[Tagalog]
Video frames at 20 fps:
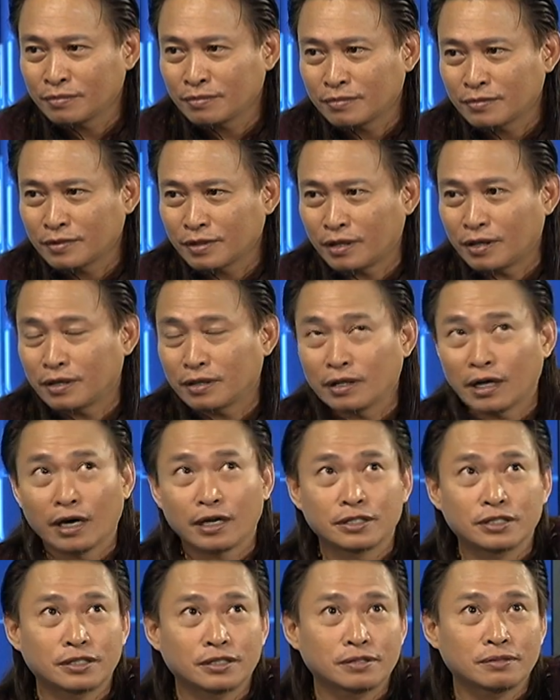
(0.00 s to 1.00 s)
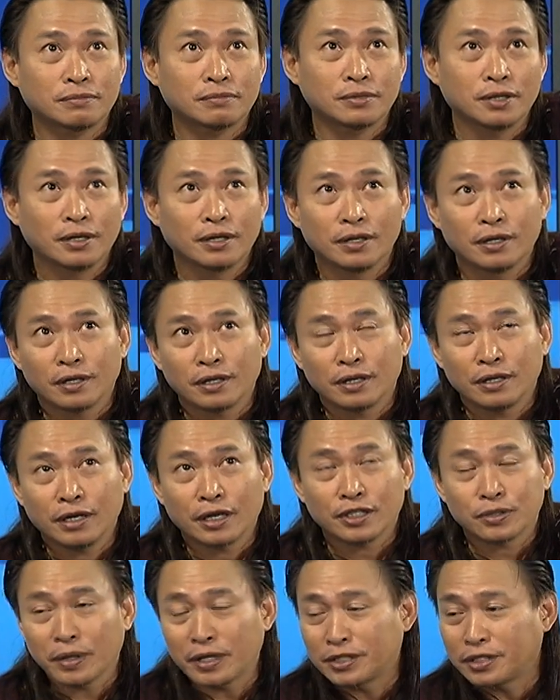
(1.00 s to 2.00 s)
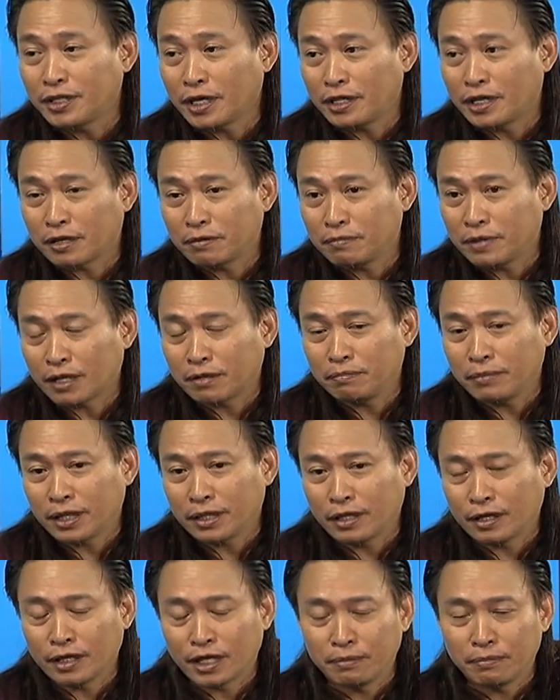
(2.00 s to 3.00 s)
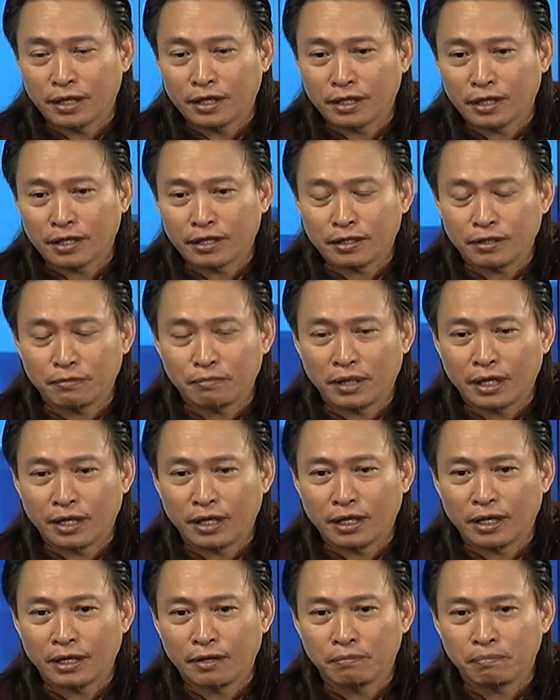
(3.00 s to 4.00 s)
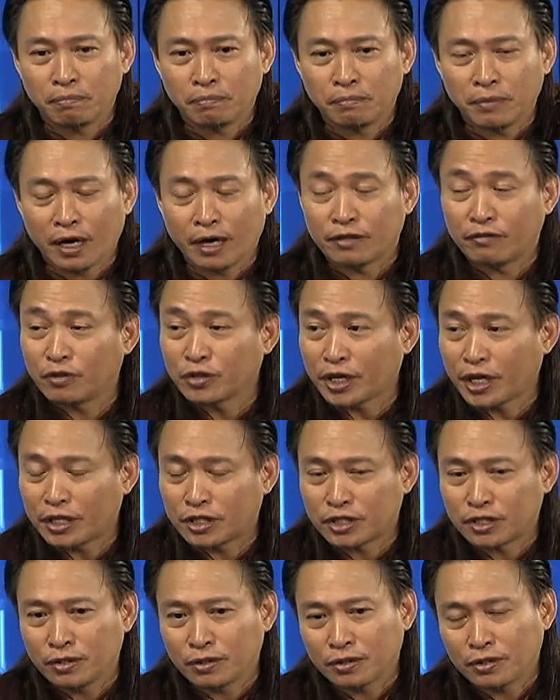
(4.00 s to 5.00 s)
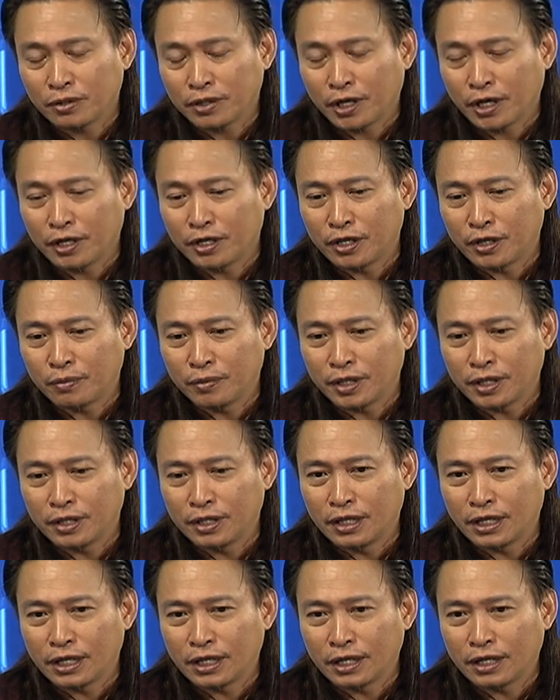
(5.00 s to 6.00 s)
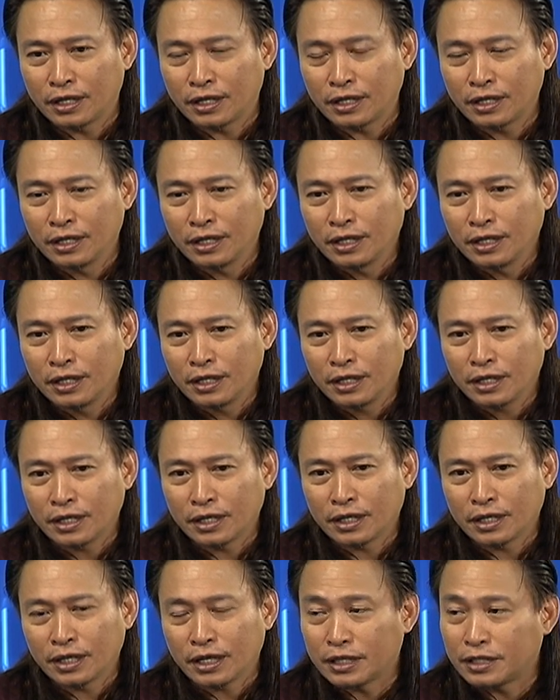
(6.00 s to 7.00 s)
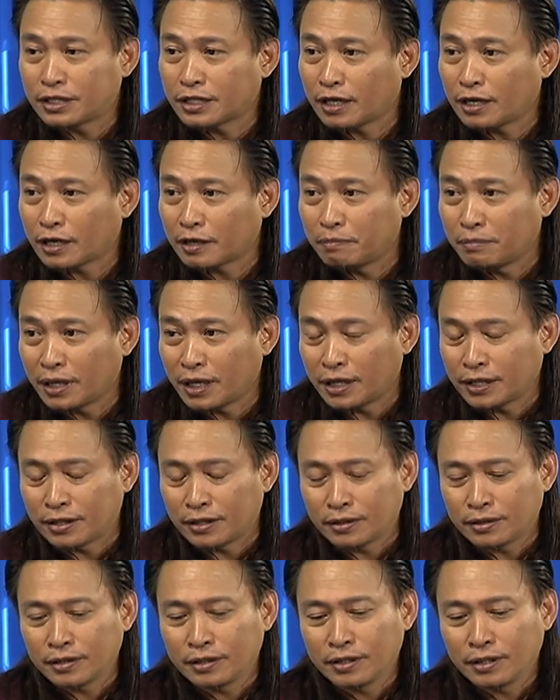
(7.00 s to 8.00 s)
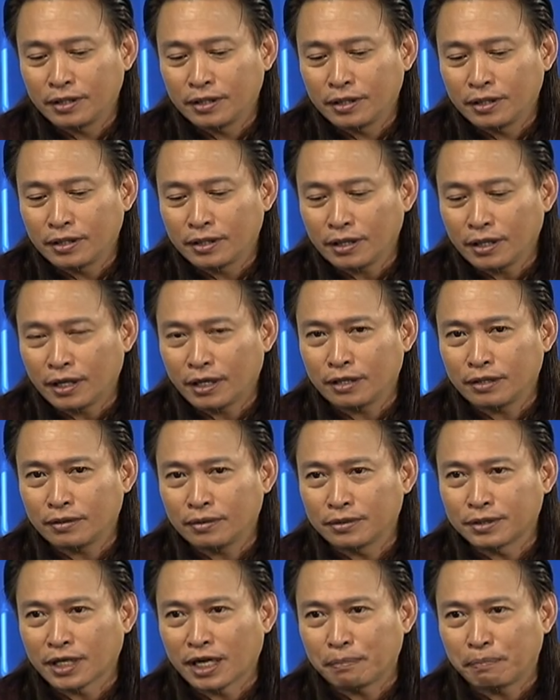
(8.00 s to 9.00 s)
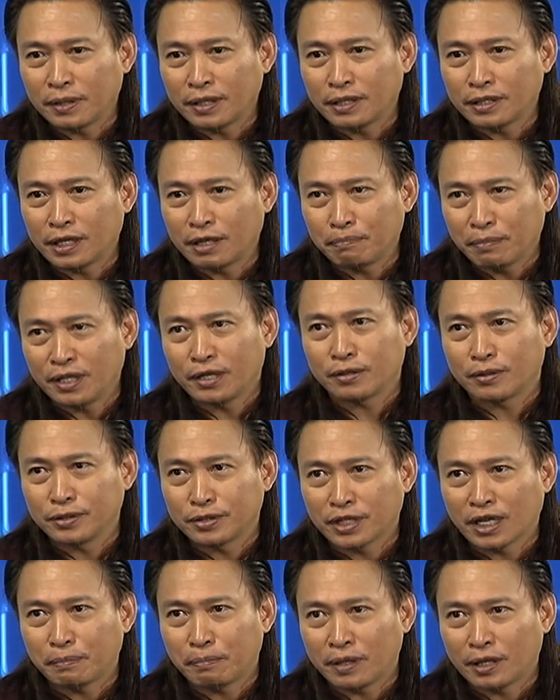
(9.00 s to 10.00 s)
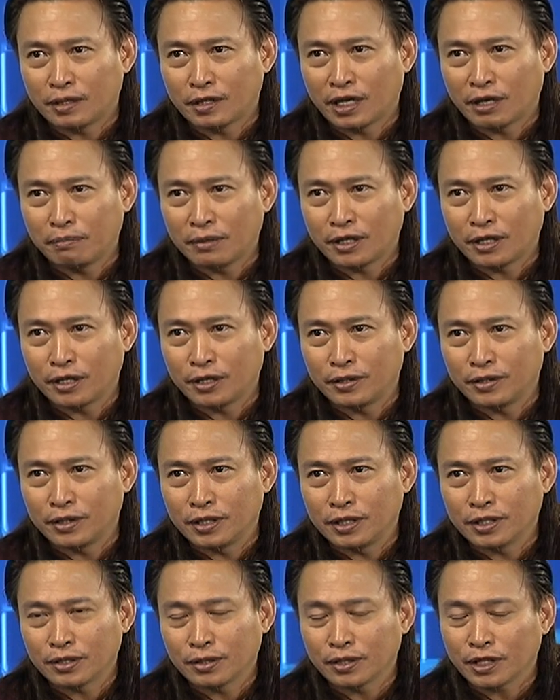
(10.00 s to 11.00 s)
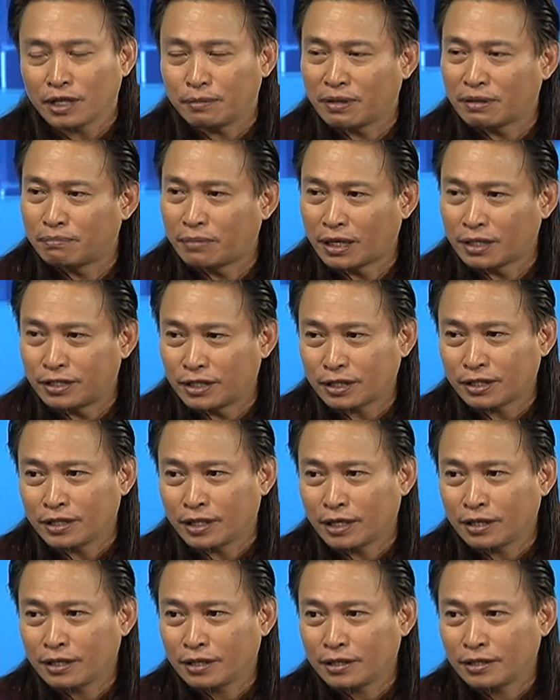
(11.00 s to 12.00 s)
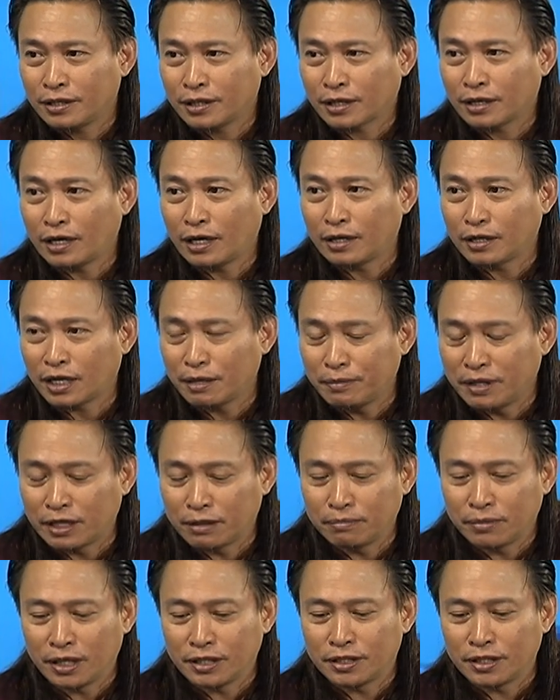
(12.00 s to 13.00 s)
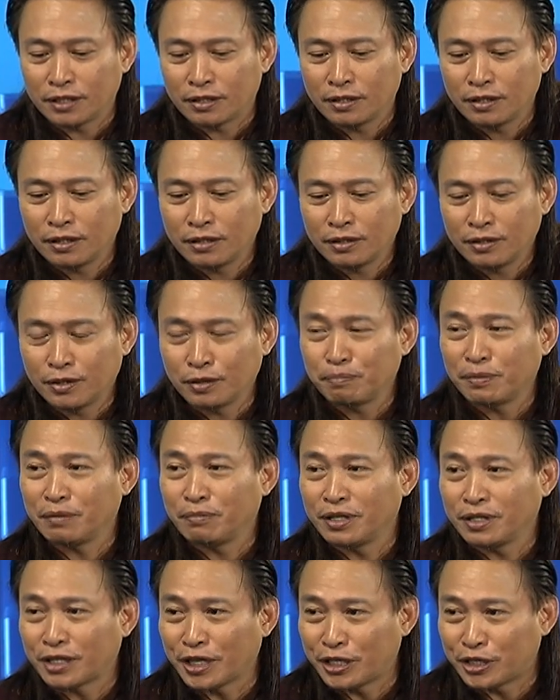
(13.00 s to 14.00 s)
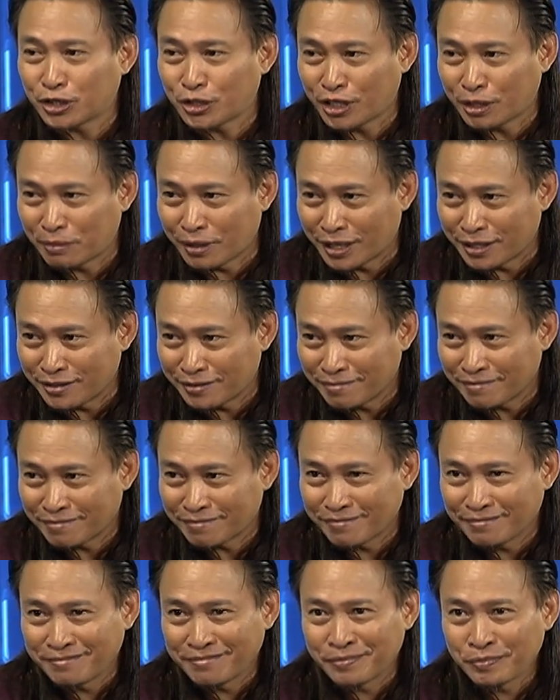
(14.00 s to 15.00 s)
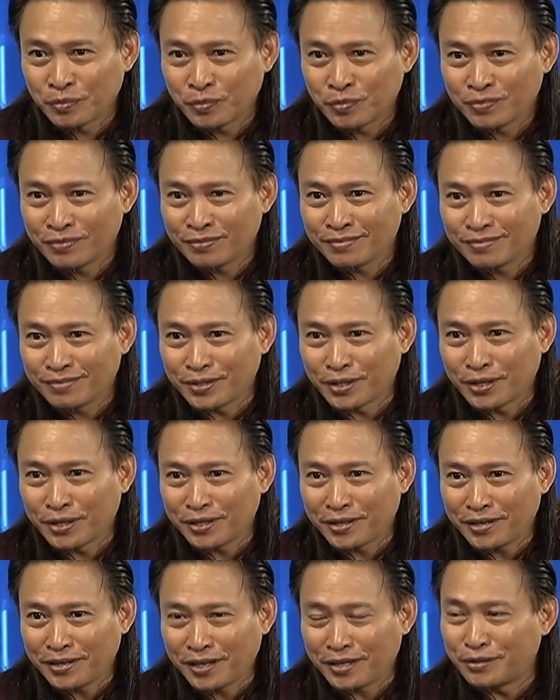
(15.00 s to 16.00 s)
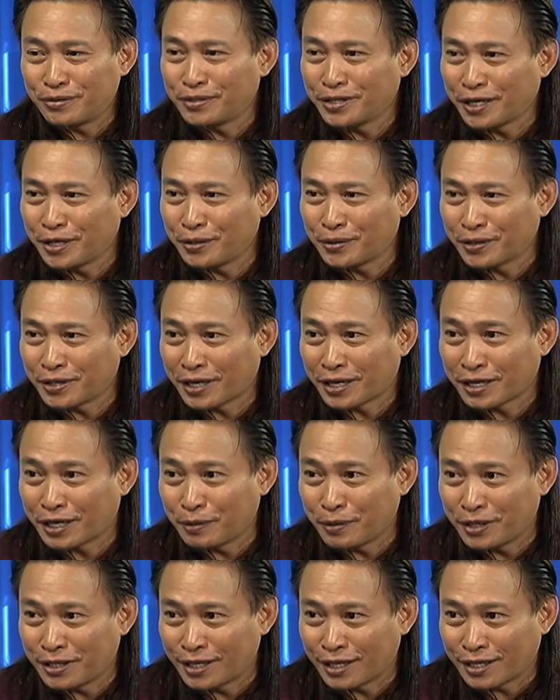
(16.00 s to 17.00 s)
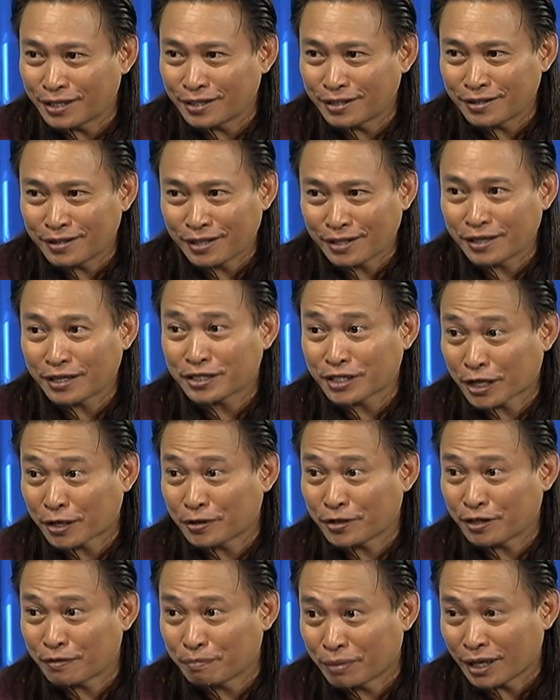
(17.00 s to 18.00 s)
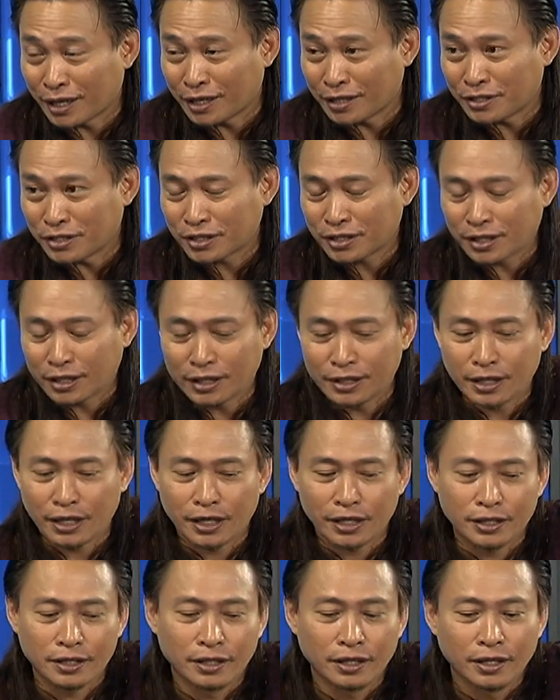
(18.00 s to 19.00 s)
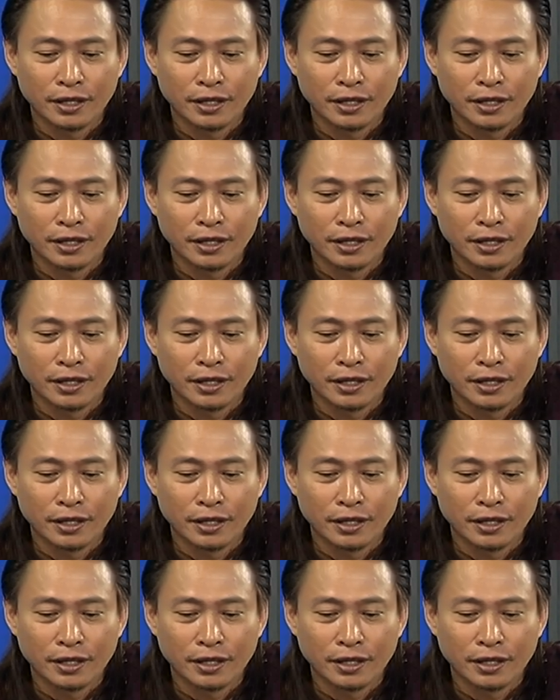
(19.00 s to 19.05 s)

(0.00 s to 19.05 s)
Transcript: Aha. Uh, last last Wednesday nag nag-meeting kami mm. nag mga advocates no together with uh, uh, Edsel Agman no. Mm, mm, mm. Ang usapan na, na pinag-usapan na namin ngayon is okay, may budget na. Naglaan mm. kami ng budget. Yung implementation naman. Mm. -mm no? Ano na yung gagawin ng ng executive branch mm-hmm. ganyan.